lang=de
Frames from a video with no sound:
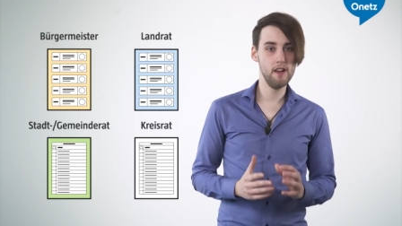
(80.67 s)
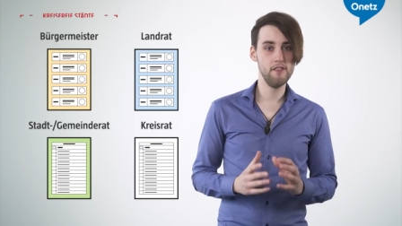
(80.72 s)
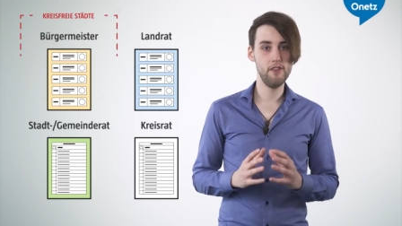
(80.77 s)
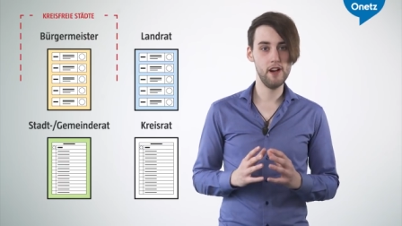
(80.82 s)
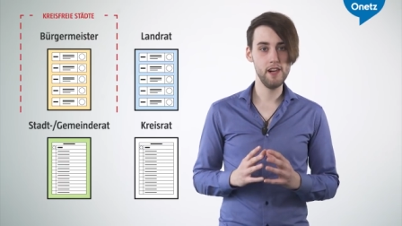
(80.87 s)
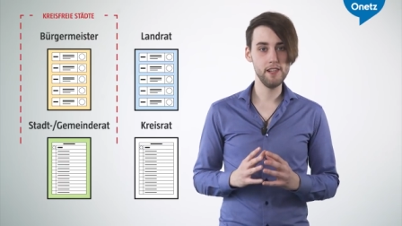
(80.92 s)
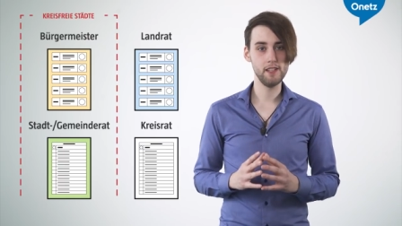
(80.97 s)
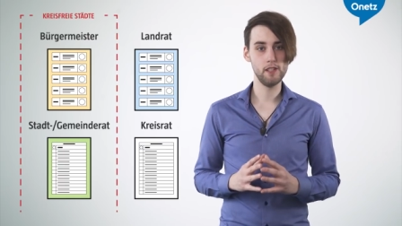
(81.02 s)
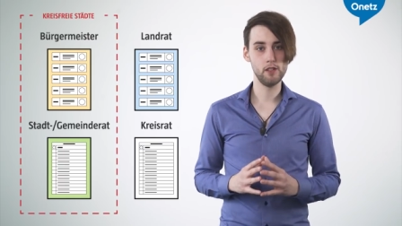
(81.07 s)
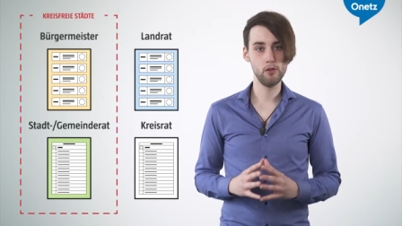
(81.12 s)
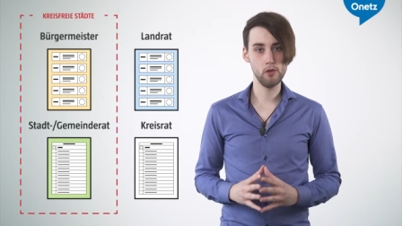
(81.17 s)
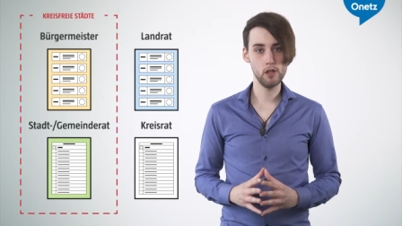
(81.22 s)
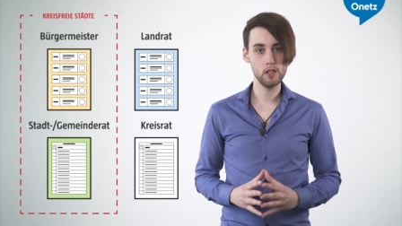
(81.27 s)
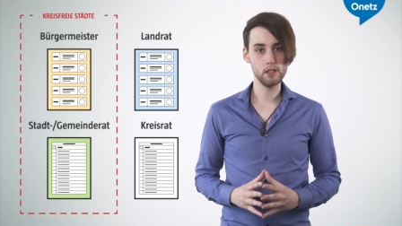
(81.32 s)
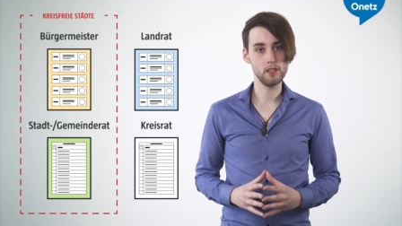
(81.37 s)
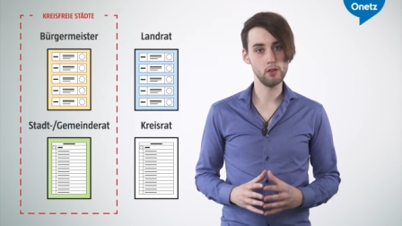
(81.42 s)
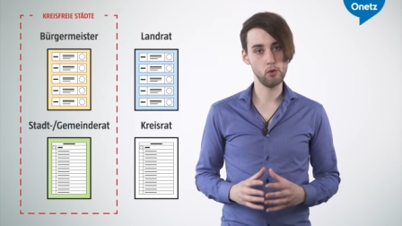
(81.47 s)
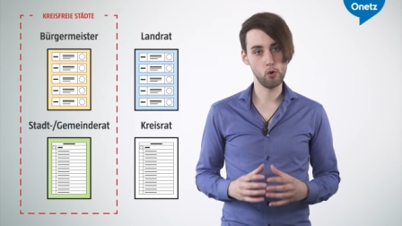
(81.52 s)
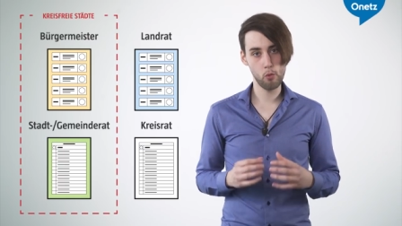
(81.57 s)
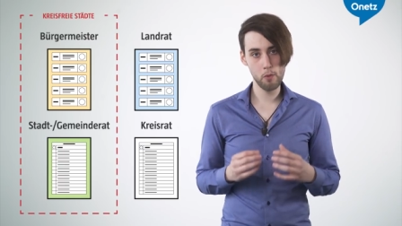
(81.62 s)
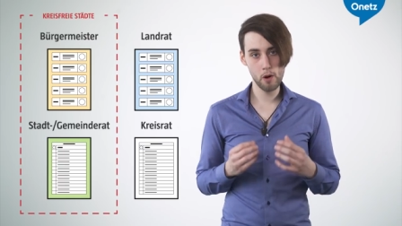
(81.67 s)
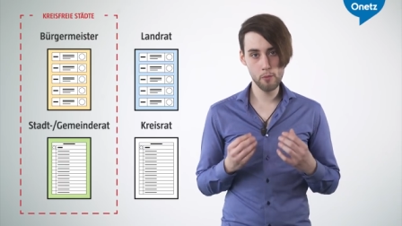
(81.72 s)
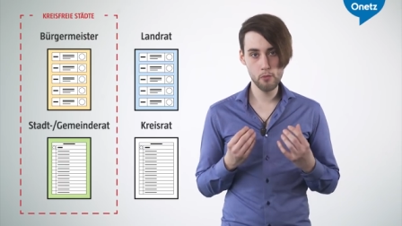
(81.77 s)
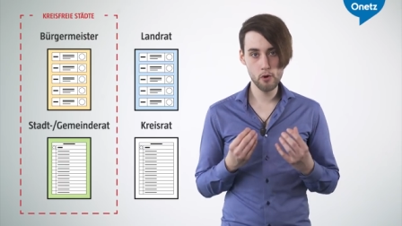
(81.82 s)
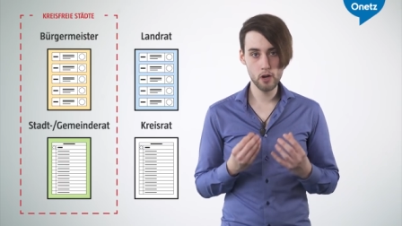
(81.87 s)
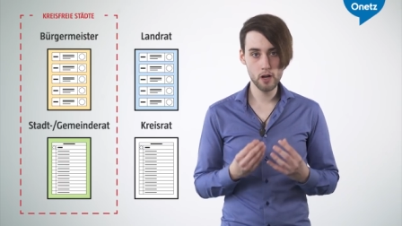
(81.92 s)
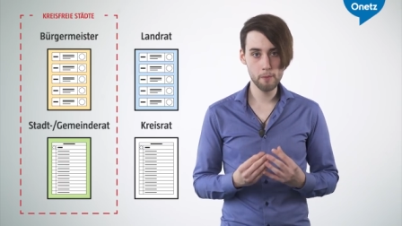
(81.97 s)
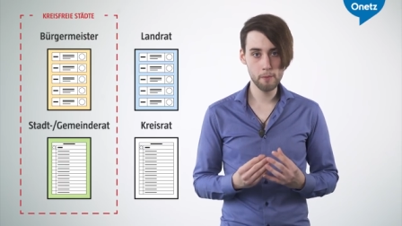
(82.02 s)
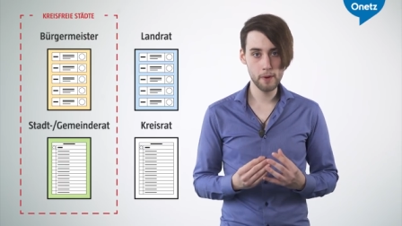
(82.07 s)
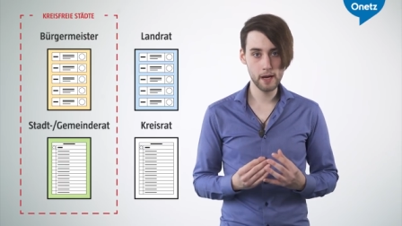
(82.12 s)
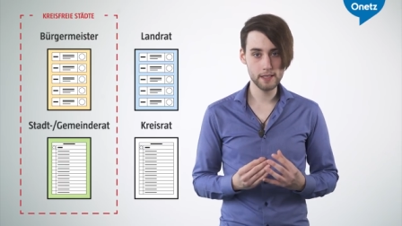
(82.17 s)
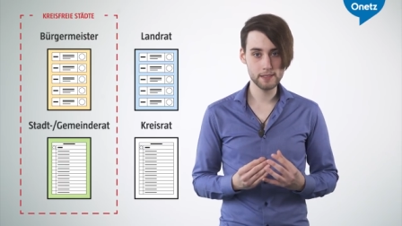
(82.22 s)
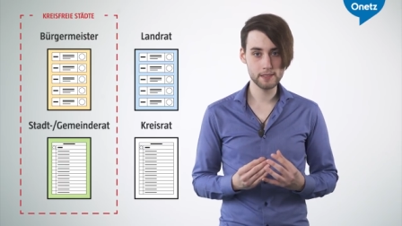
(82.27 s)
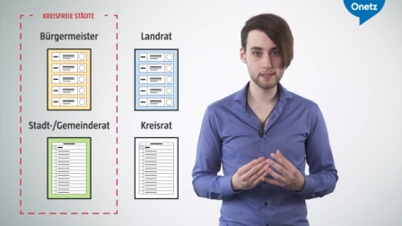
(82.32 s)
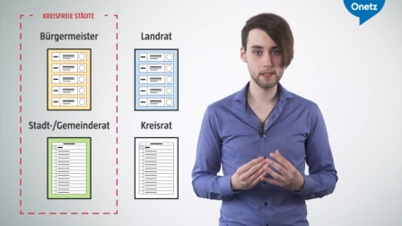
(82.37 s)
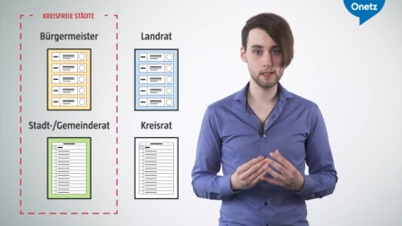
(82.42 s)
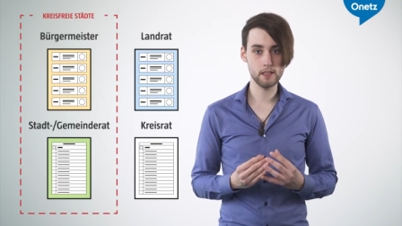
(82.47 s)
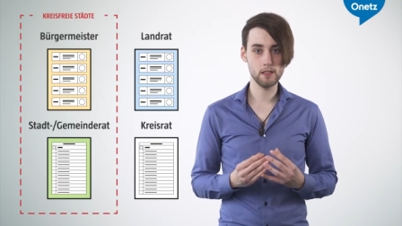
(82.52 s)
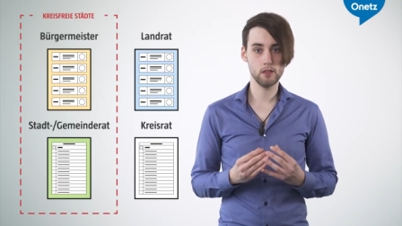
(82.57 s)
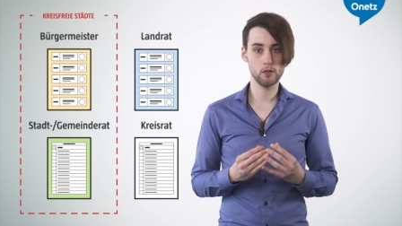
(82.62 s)
wählt ihr nur den
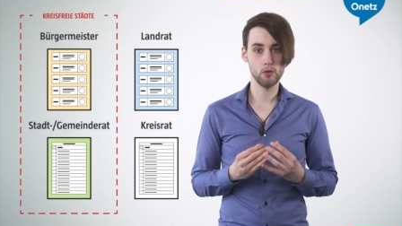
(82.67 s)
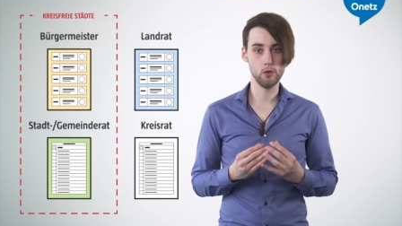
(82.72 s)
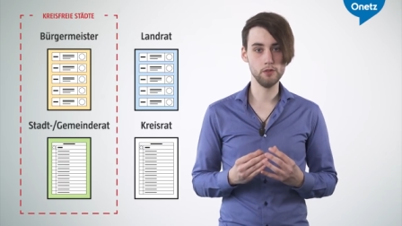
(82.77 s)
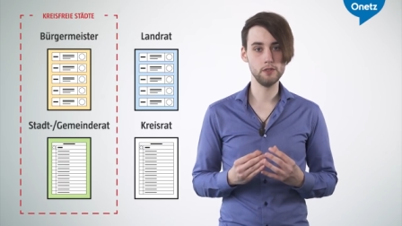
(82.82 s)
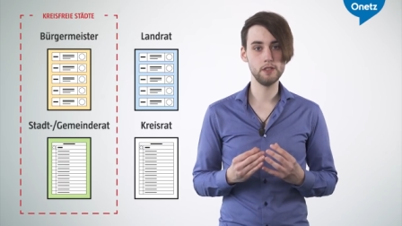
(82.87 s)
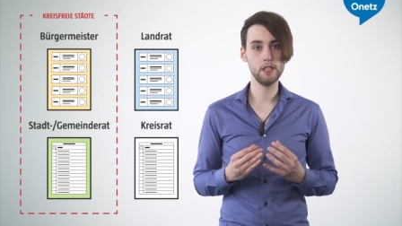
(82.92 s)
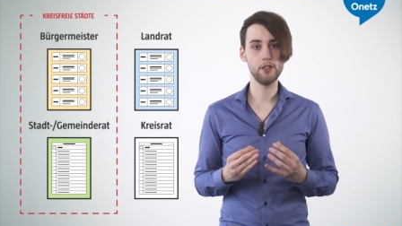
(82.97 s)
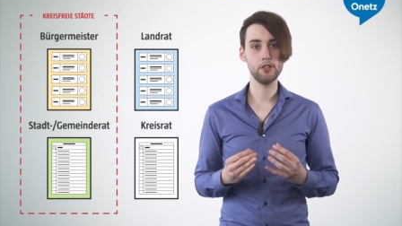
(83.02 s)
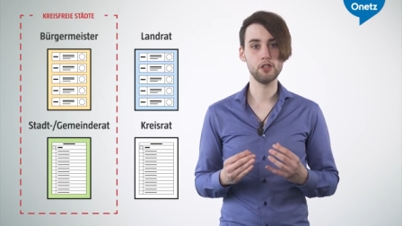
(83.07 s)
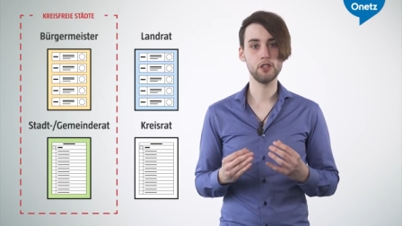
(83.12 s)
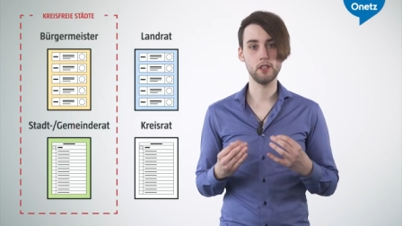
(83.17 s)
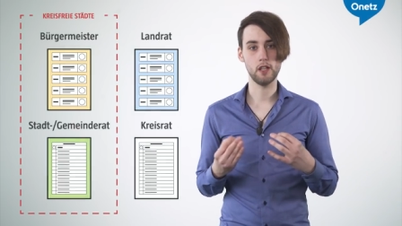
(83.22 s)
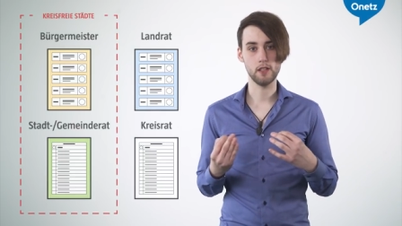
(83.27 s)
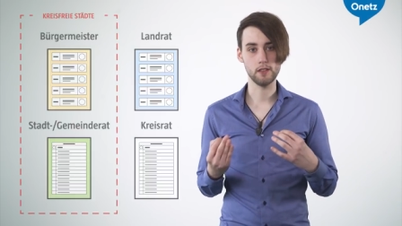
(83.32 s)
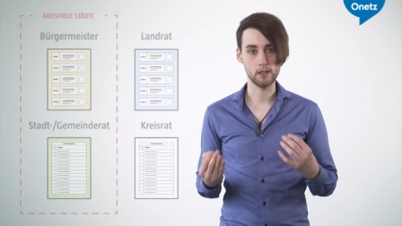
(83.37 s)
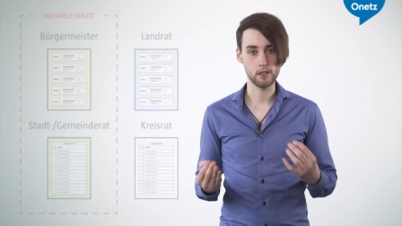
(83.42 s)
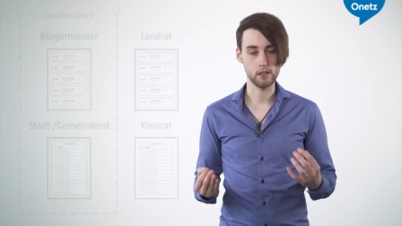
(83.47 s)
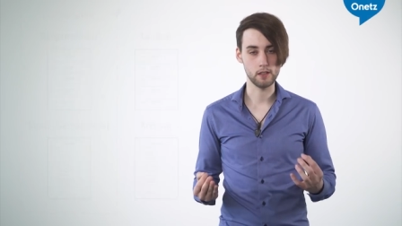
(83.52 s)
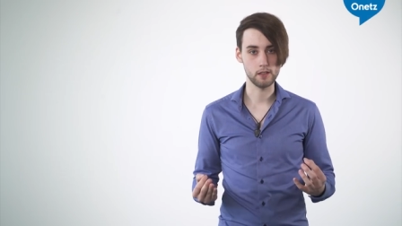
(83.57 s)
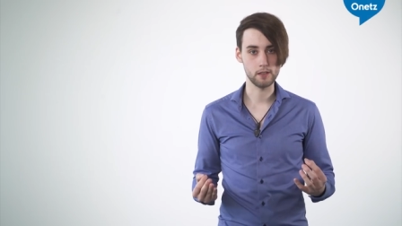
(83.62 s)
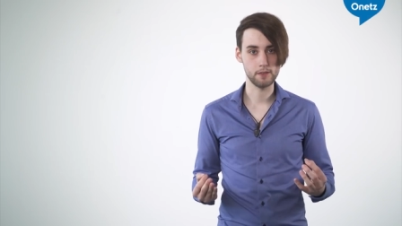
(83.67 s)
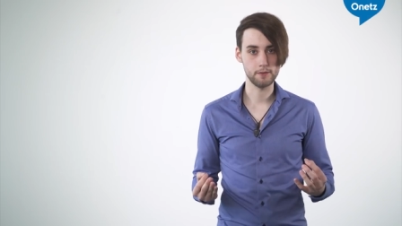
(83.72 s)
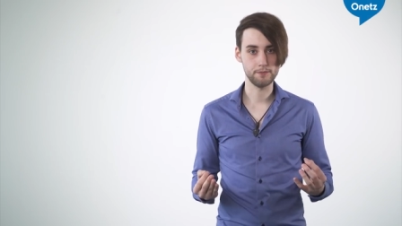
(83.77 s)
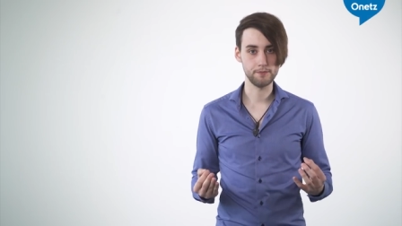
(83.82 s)
Oberbürgermeister und den Stadtrat.